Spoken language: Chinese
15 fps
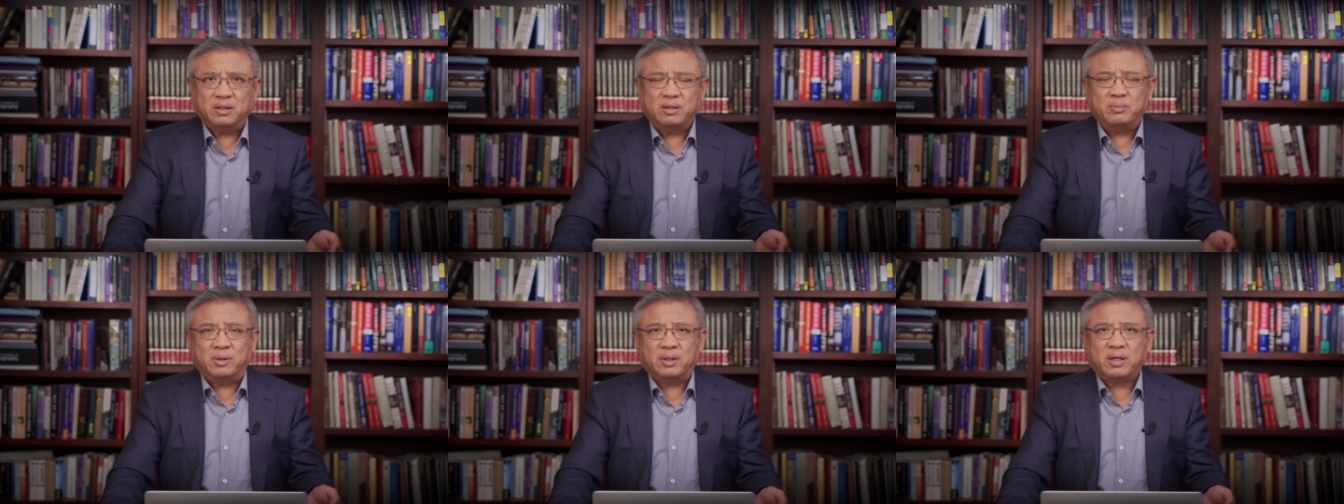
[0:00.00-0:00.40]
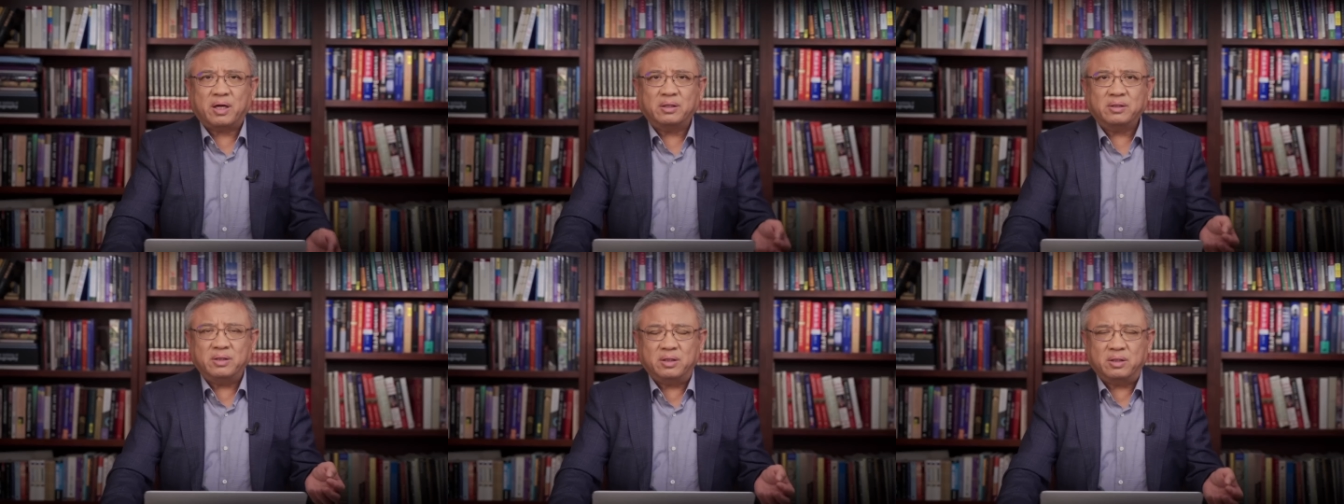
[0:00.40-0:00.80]
那么
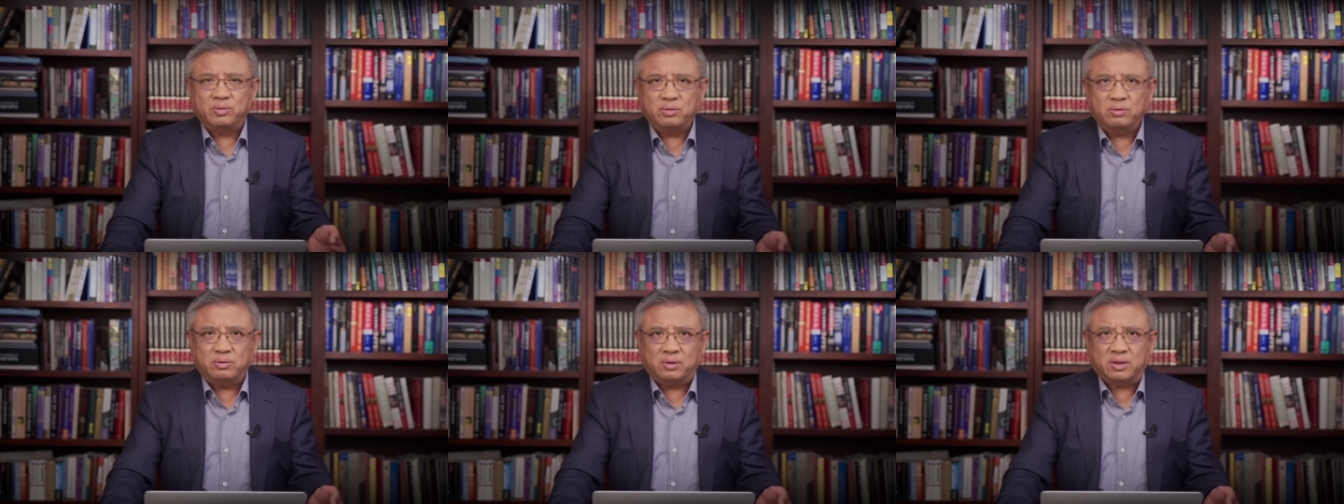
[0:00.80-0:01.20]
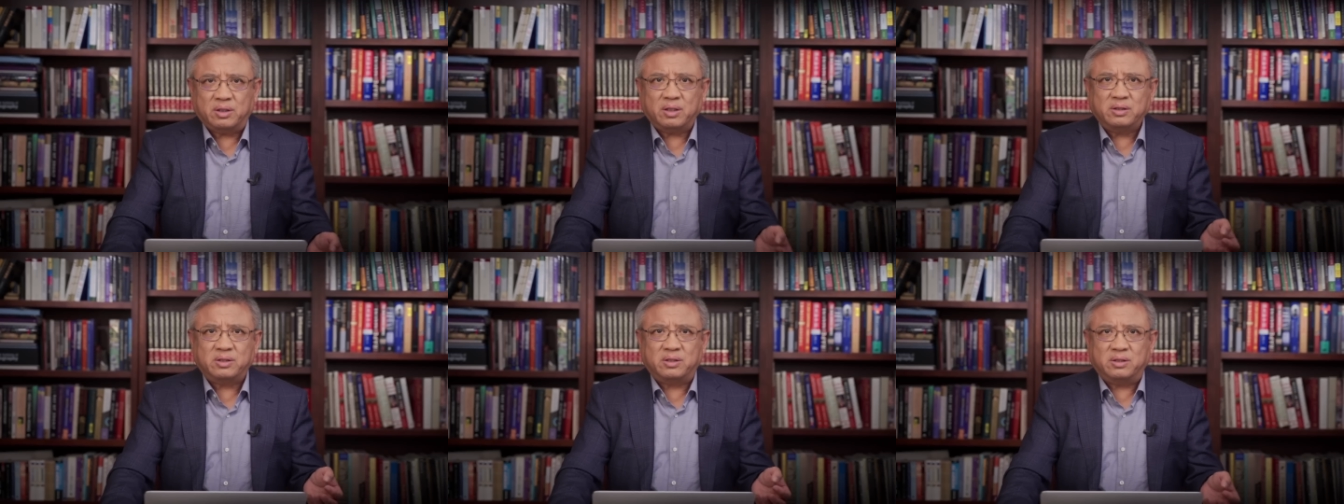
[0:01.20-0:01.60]
他是一个中国人，
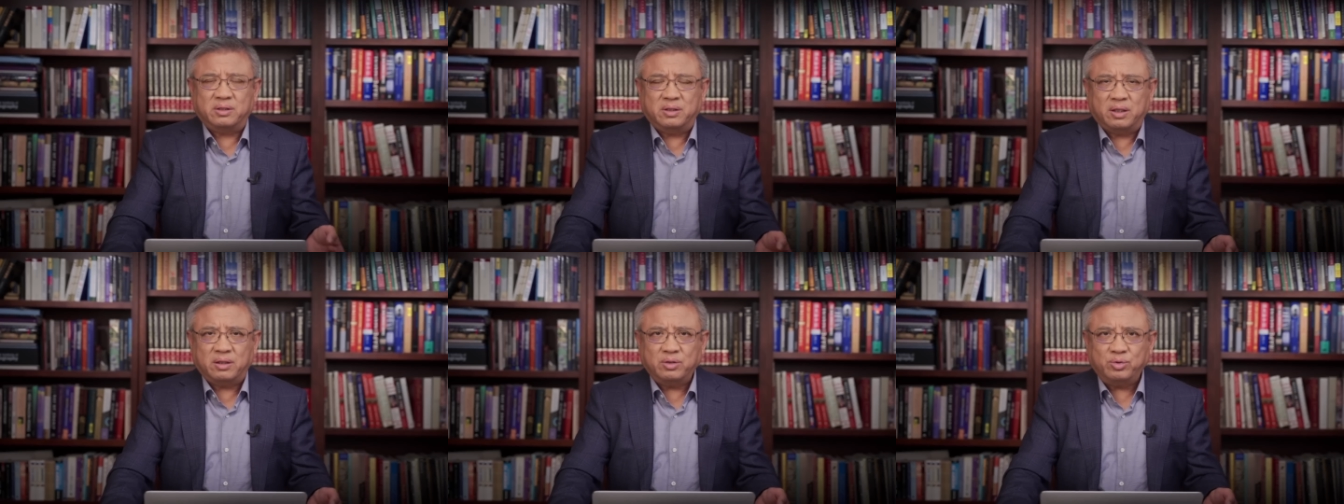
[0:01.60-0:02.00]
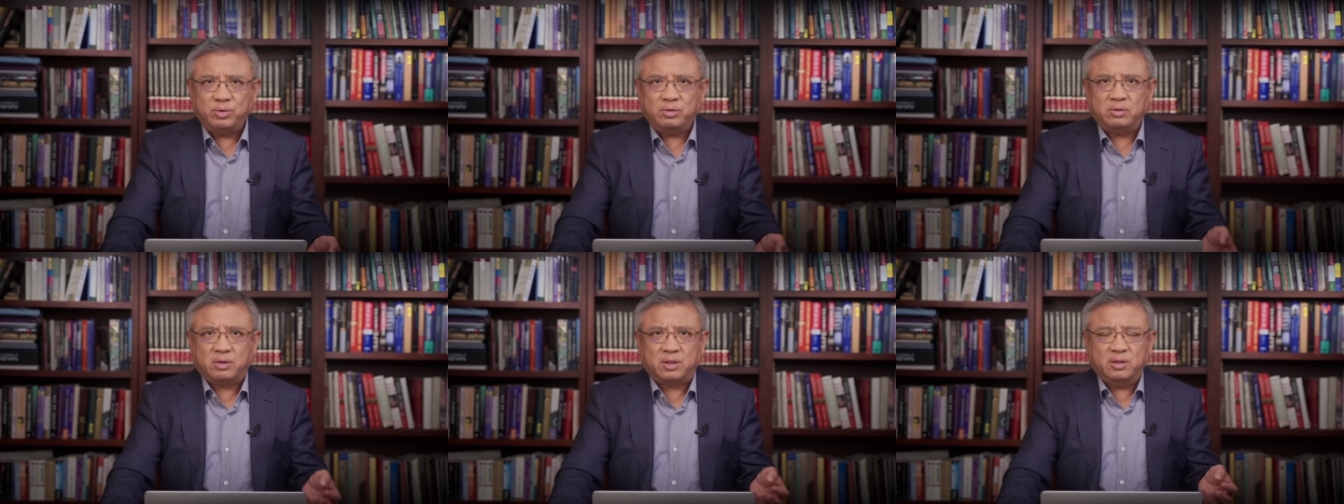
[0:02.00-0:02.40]
他只能
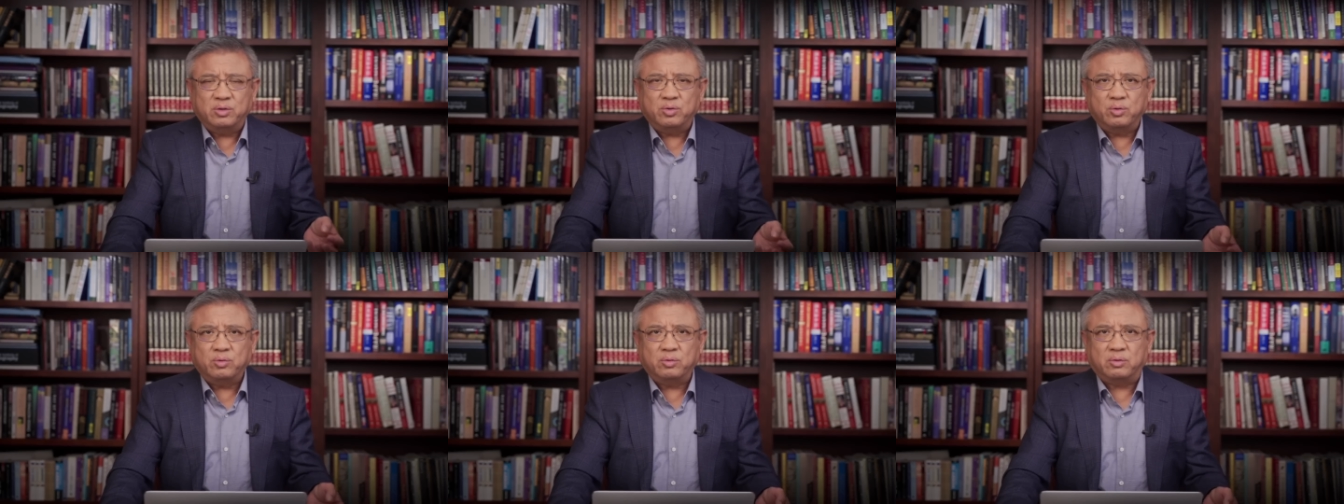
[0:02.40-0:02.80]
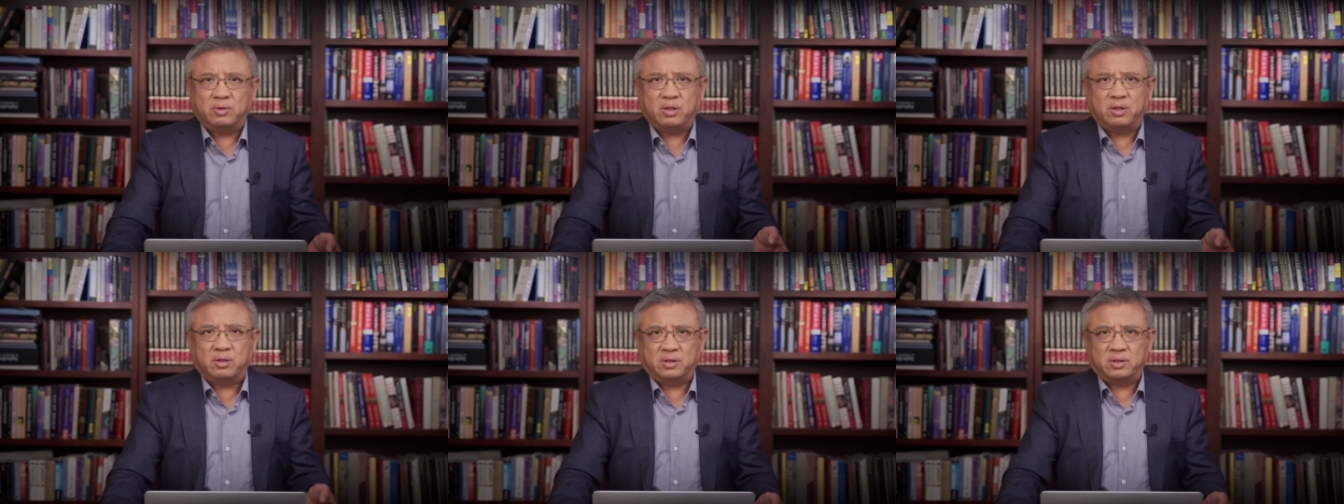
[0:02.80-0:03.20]
去跟中共的
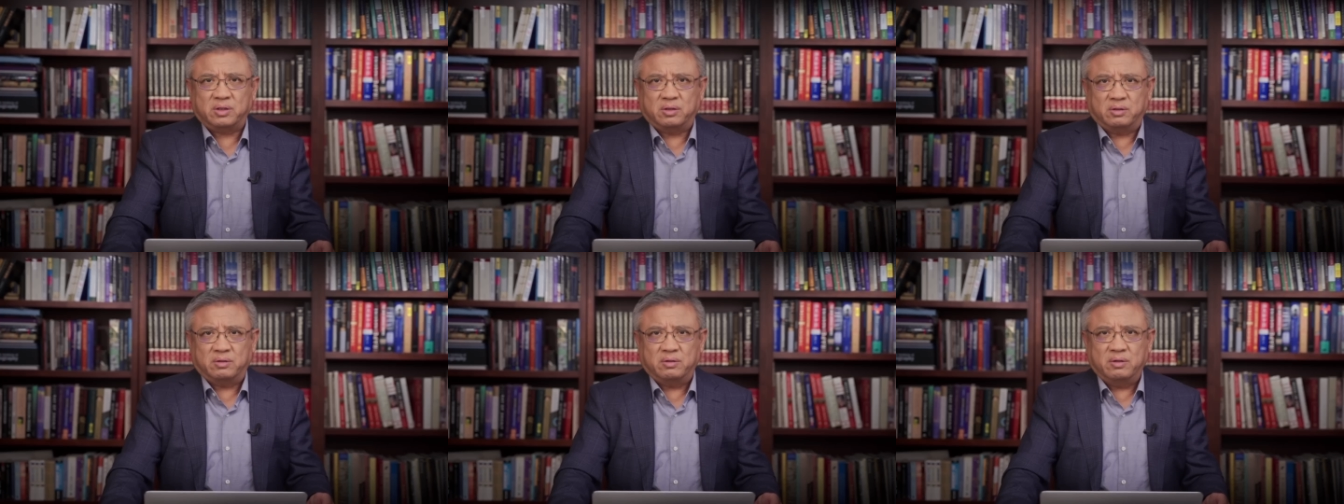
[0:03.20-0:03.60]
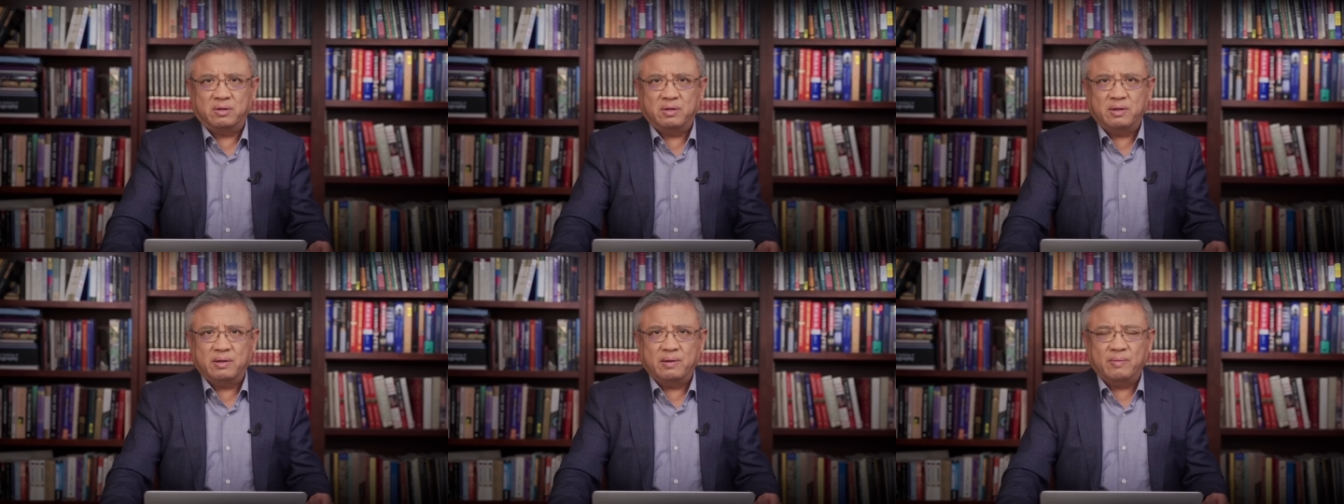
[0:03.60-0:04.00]
调子走。
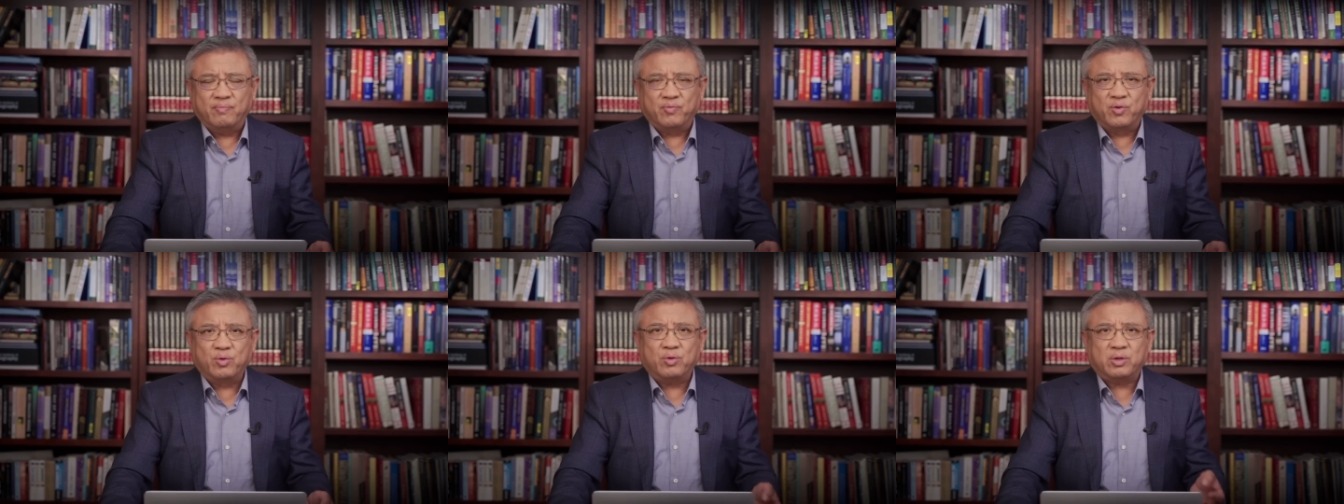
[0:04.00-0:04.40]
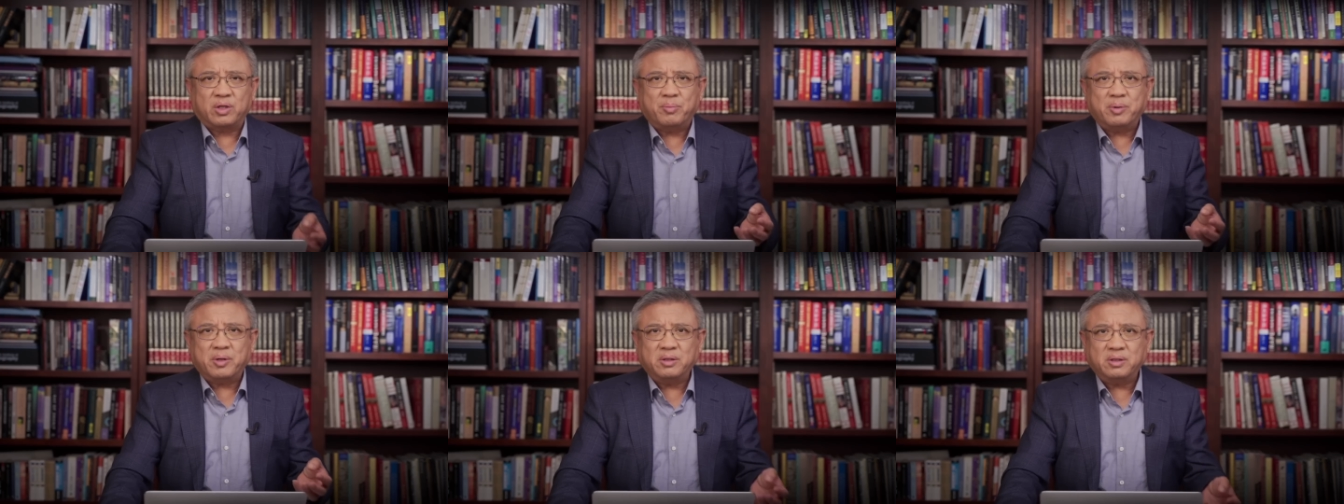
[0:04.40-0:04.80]
如果
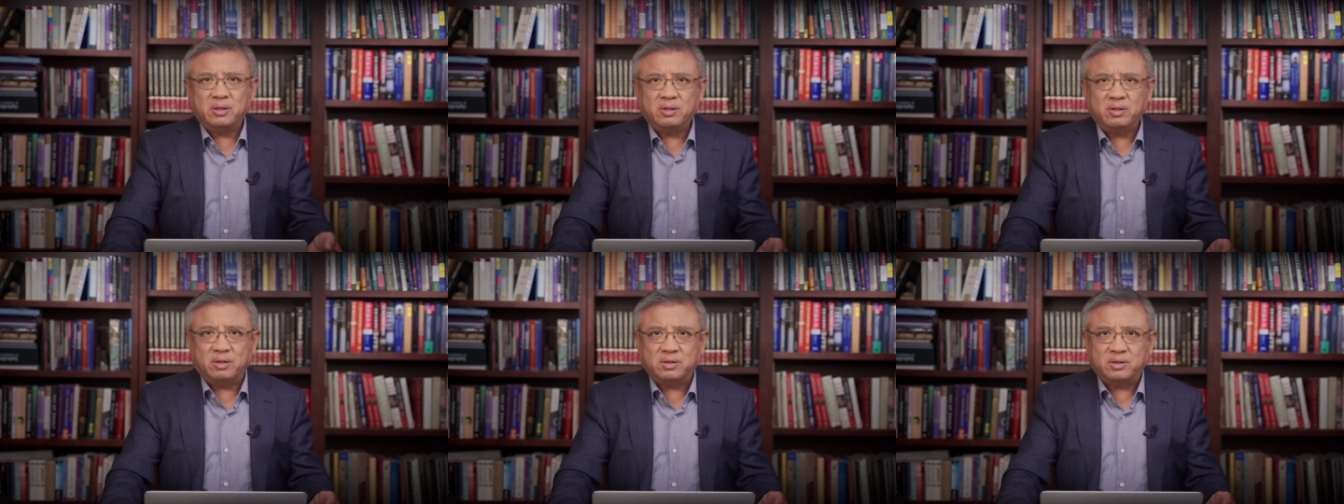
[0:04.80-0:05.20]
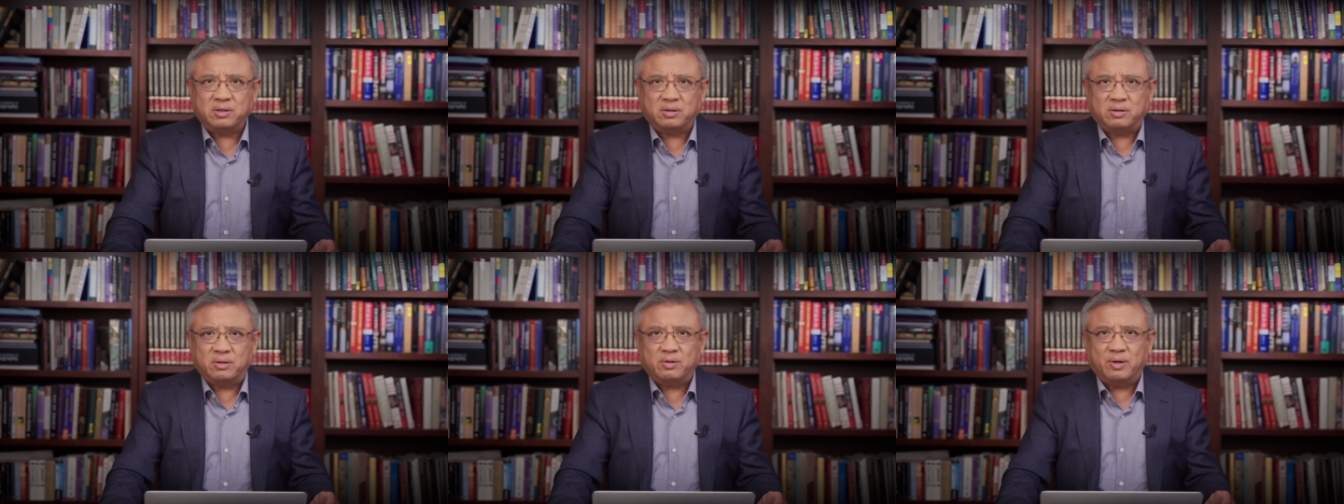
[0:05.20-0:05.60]
他不跟这个调子
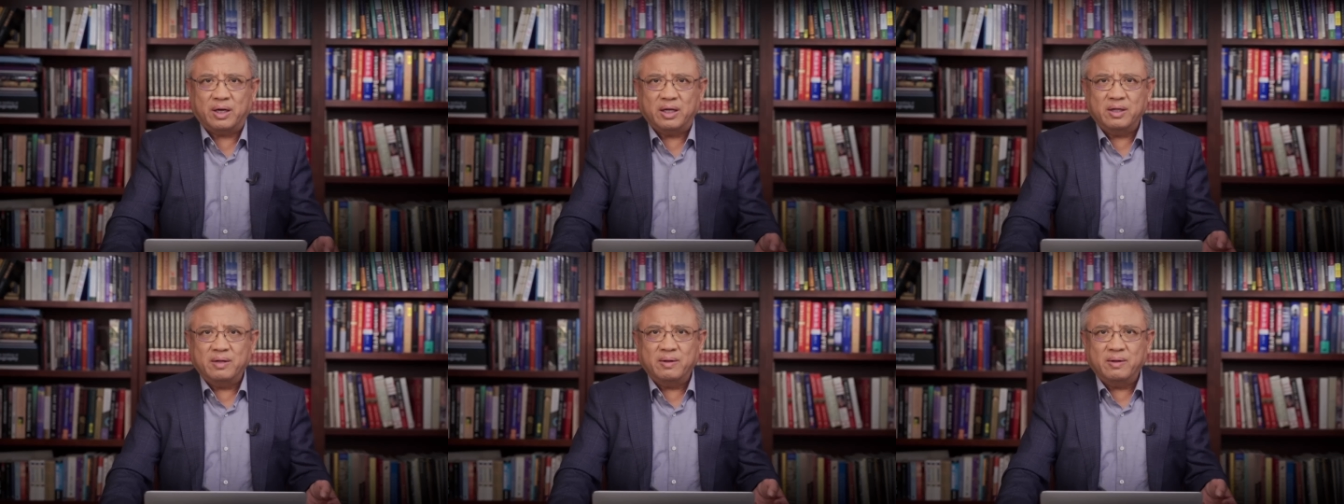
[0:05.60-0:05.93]
走的话，